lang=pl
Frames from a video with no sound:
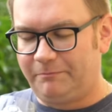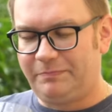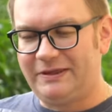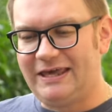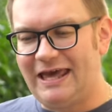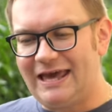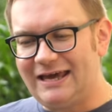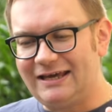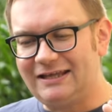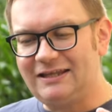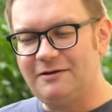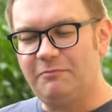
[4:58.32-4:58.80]

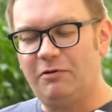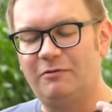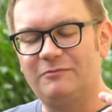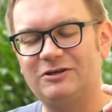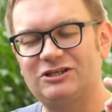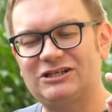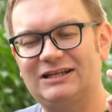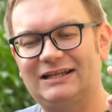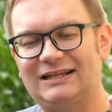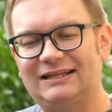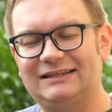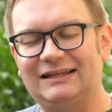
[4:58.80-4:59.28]
pięknie
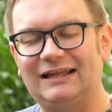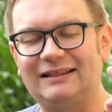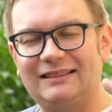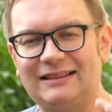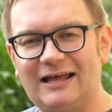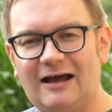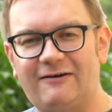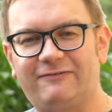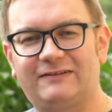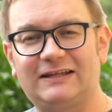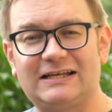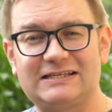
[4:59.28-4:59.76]
pomieszana ta
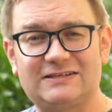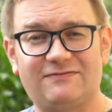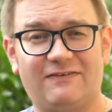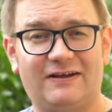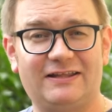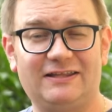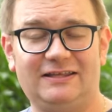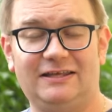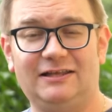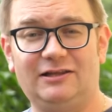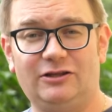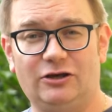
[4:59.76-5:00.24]
nafta z
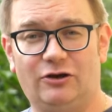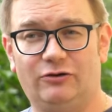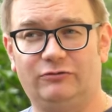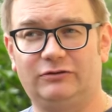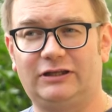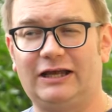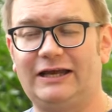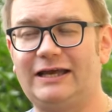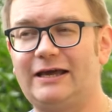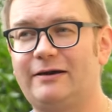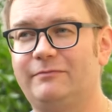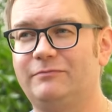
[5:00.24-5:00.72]

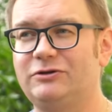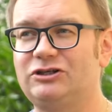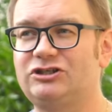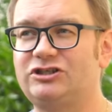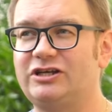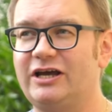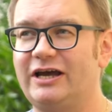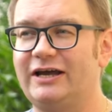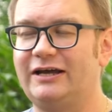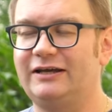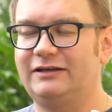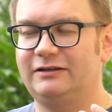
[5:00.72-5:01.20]
wanilią, tak
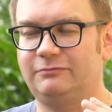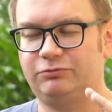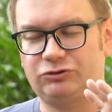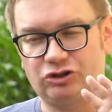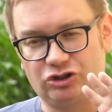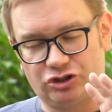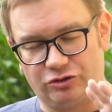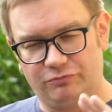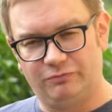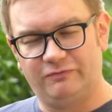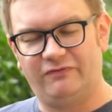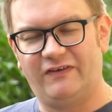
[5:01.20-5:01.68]
jakbyście, e,
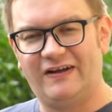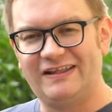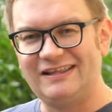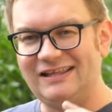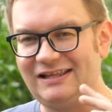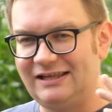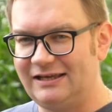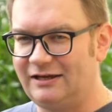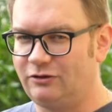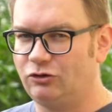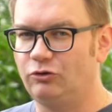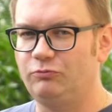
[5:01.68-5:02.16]
przy czym
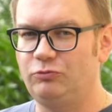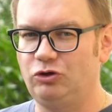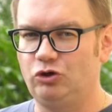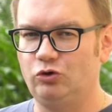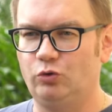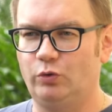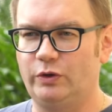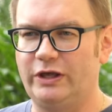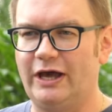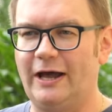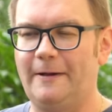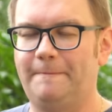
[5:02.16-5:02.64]
wanilia
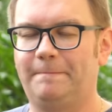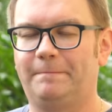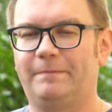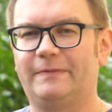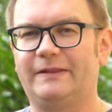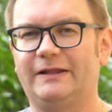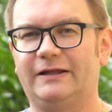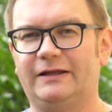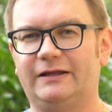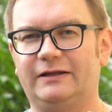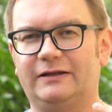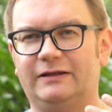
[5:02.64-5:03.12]
dominuje.
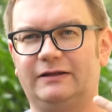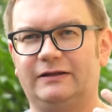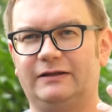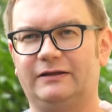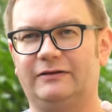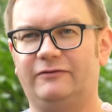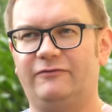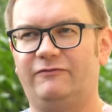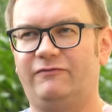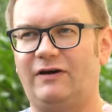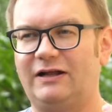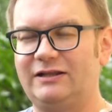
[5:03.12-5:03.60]

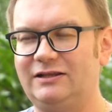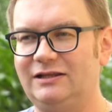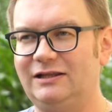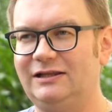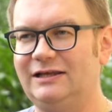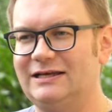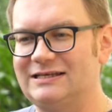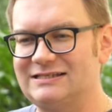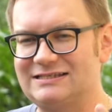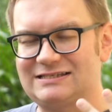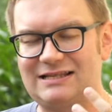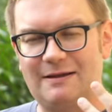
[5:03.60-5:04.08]
E,
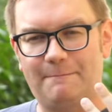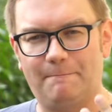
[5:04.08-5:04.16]
wanilia z